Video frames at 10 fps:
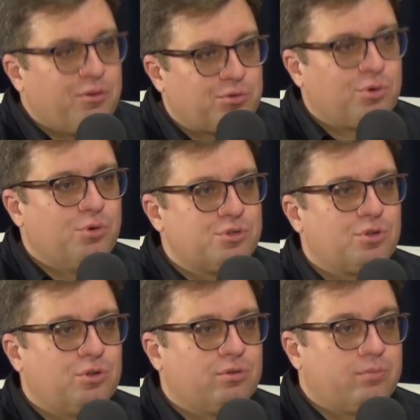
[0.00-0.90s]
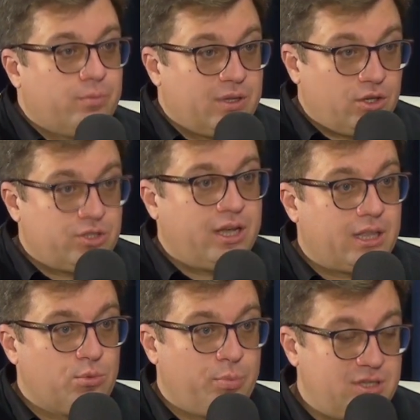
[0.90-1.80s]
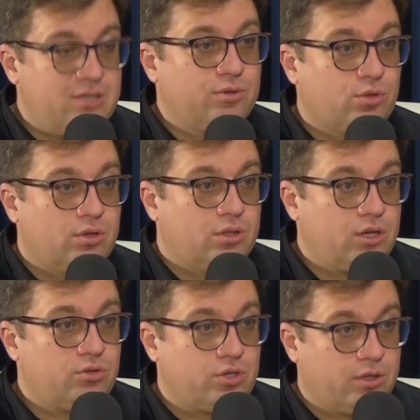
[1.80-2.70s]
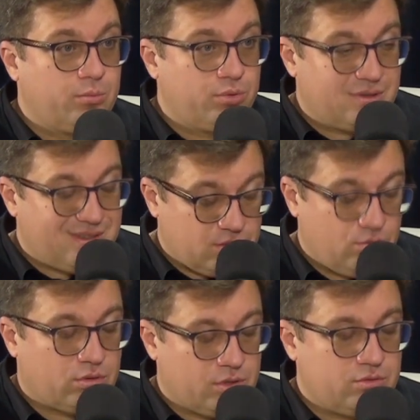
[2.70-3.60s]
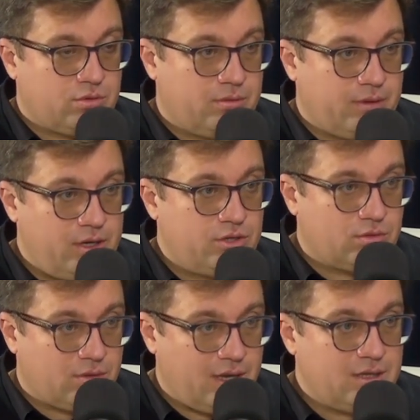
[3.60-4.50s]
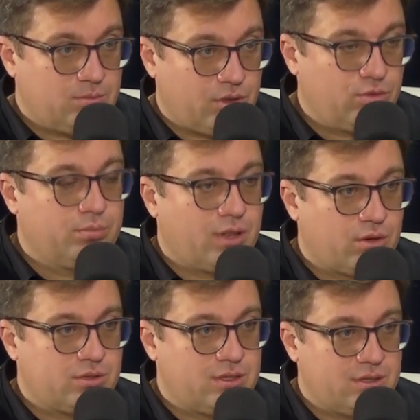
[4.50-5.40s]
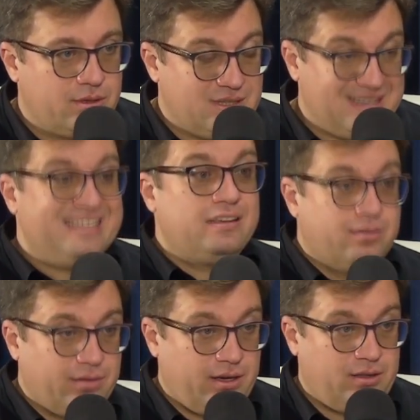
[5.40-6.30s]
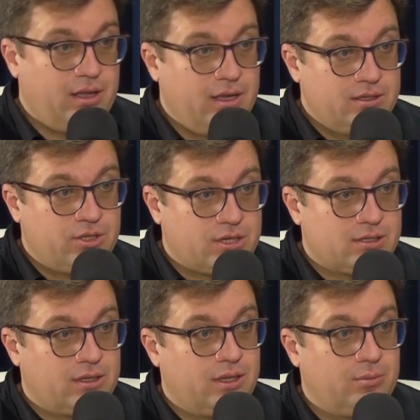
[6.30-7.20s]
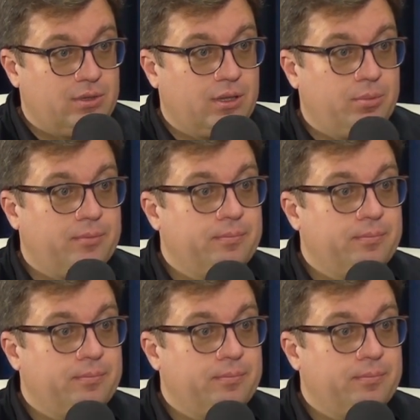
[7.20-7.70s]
в другую сторону. Мы должны к этому прийти в итоге, да, что человек будет с гордостью говорить, что я смотрю белорусское телевидение и говорит сейчас на данном этапе.